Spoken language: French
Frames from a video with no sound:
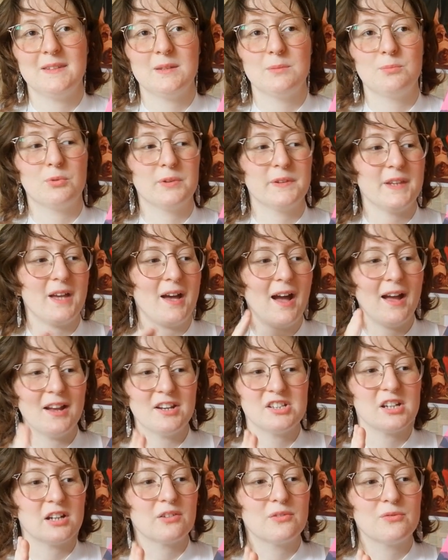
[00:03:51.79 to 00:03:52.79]
C'est pour ça, à
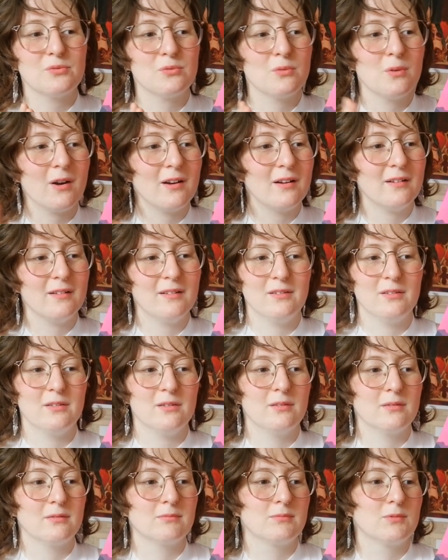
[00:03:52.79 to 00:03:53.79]
chaque fois,
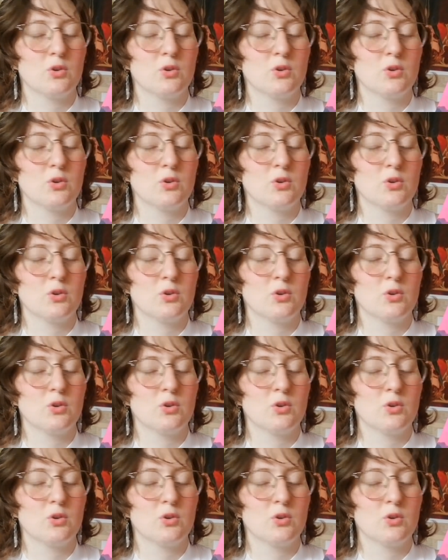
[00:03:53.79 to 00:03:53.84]
euh,